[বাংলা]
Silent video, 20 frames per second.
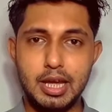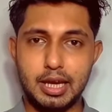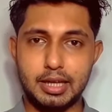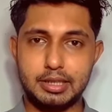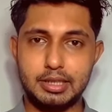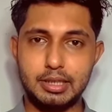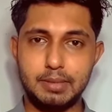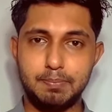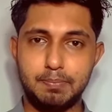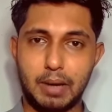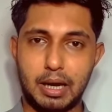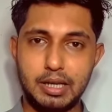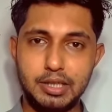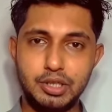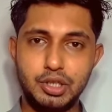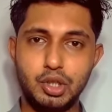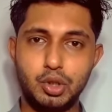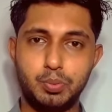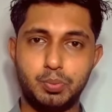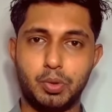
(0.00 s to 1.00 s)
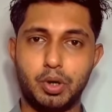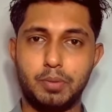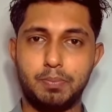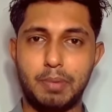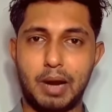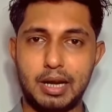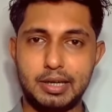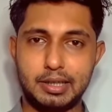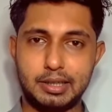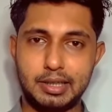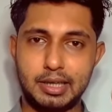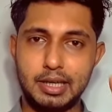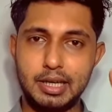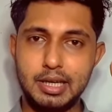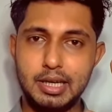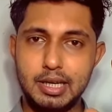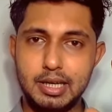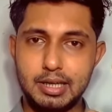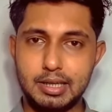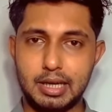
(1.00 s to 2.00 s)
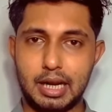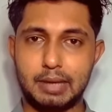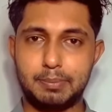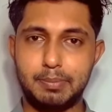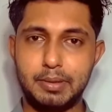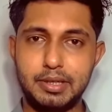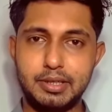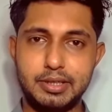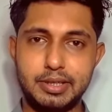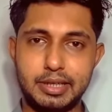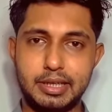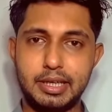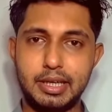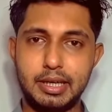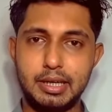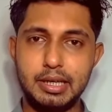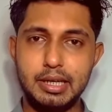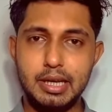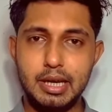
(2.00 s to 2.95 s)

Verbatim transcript: একটি বালিশের উপর পাটাকে রাখবেন রেখে